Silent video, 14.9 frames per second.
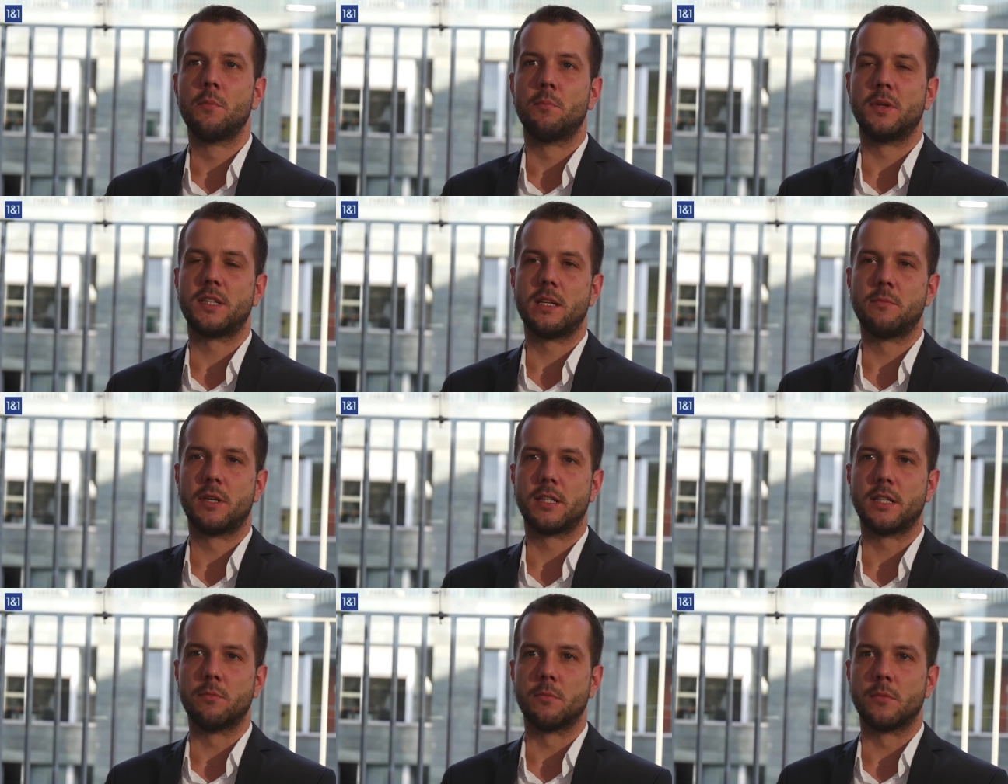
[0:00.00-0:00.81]
mit dem
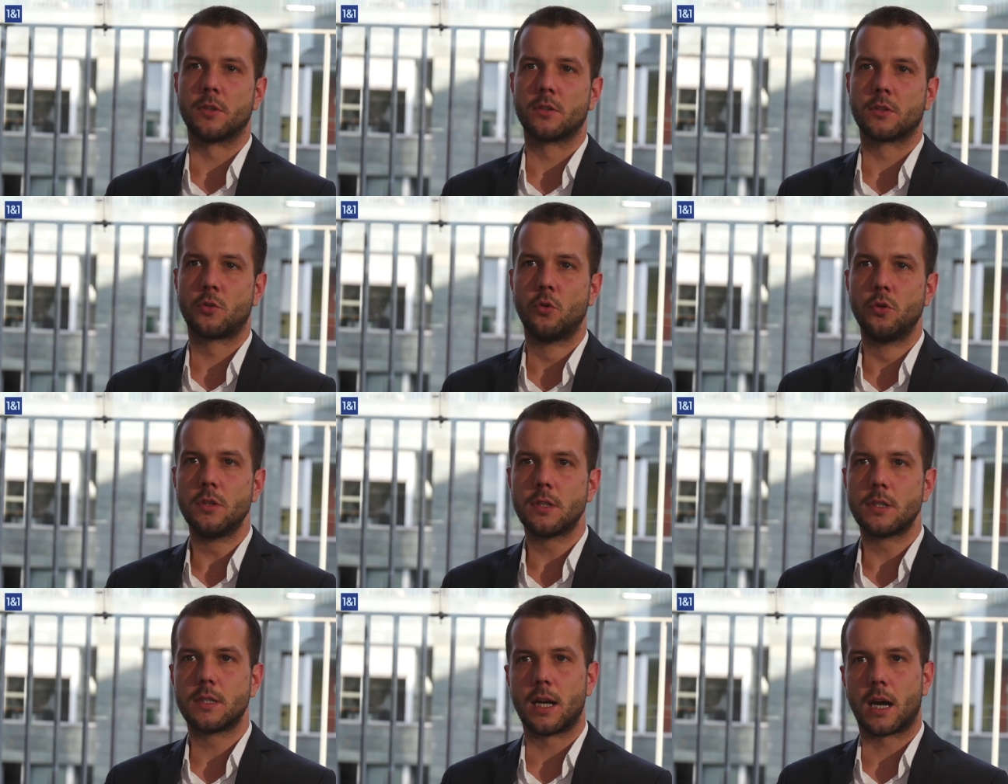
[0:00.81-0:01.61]
er dem
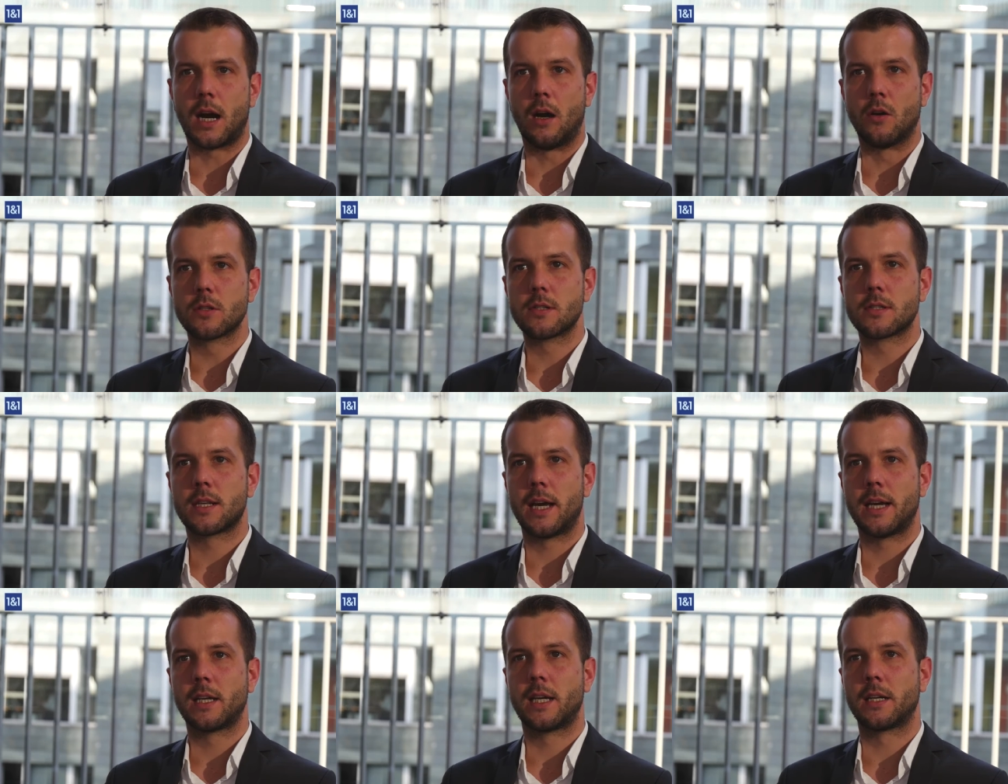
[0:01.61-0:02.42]
Kunden nach außen
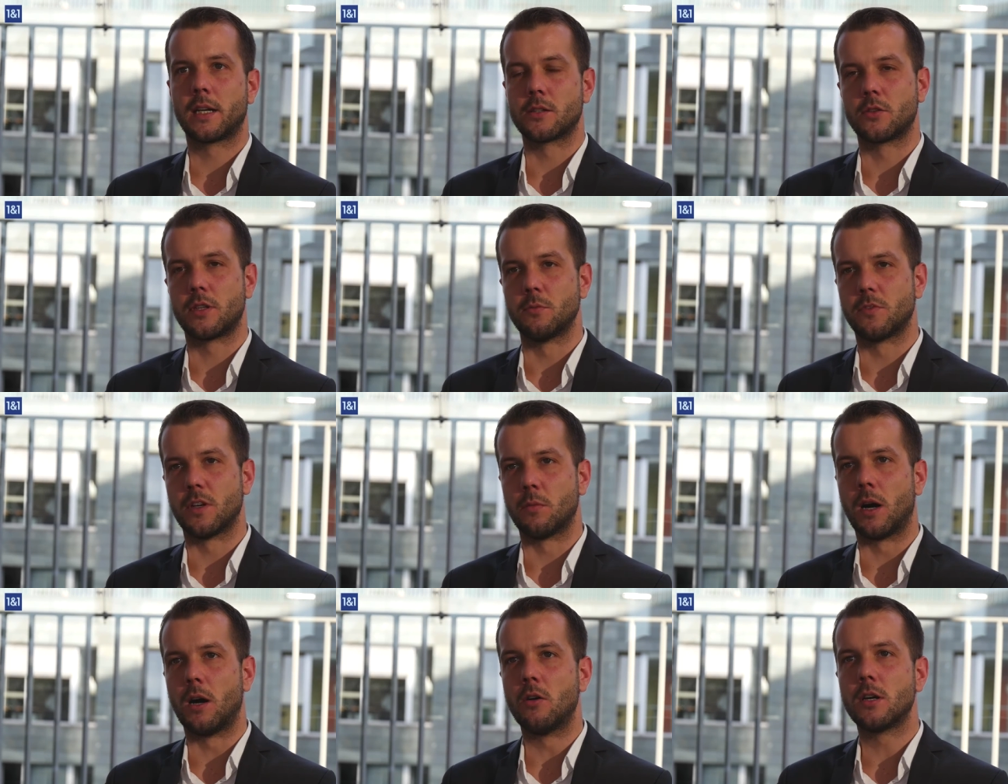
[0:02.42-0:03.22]
zeigen kann, also dem
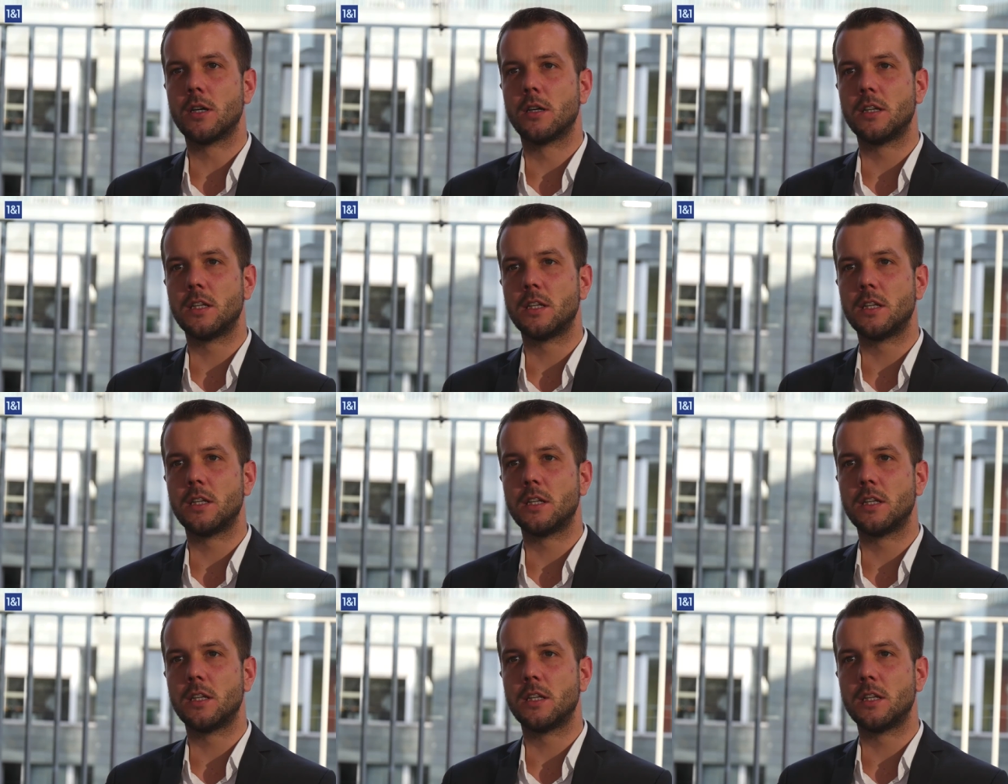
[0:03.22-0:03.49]
Verbraucher,